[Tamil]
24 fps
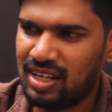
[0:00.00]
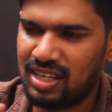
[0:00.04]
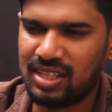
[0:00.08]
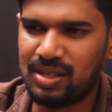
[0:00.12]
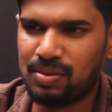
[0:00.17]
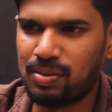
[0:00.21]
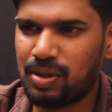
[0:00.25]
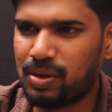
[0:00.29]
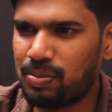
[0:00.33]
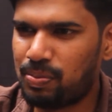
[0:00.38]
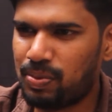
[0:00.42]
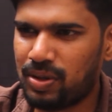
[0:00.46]
இந்த
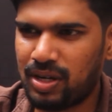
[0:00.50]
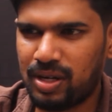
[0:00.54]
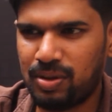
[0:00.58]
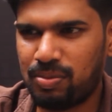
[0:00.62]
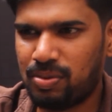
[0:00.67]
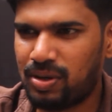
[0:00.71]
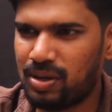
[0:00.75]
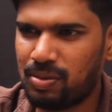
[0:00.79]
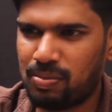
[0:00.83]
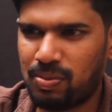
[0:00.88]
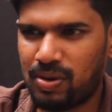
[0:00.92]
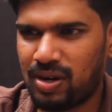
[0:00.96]
மாதிரி பெரிய
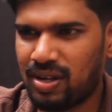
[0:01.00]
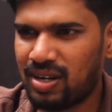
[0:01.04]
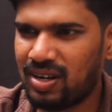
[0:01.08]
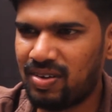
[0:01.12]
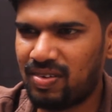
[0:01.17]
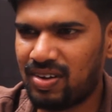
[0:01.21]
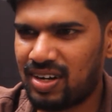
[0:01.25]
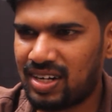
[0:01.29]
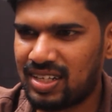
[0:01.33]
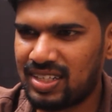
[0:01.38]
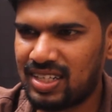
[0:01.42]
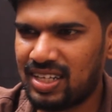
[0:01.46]
பெரிய
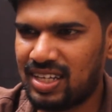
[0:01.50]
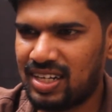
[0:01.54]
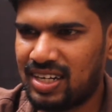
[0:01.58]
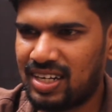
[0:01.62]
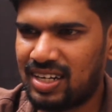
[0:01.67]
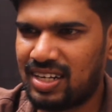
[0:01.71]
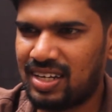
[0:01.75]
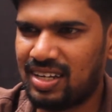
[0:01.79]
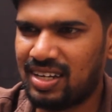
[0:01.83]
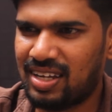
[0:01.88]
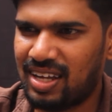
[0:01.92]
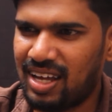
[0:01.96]
படம்லாம் வரதா
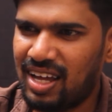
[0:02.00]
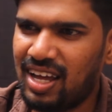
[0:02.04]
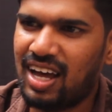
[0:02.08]
இருக்கு